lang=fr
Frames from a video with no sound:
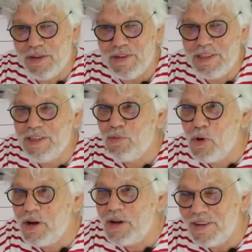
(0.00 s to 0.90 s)
j'avais dit
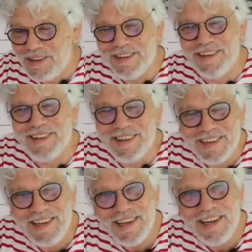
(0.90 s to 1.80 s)
moi,
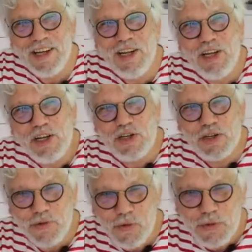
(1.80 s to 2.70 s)

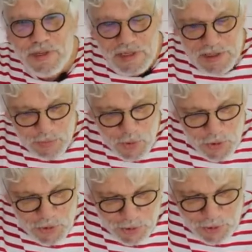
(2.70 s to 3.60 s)
je veux aussi
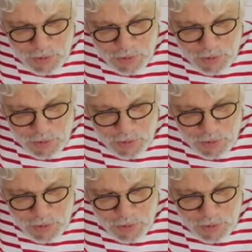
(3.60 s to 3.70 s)
me,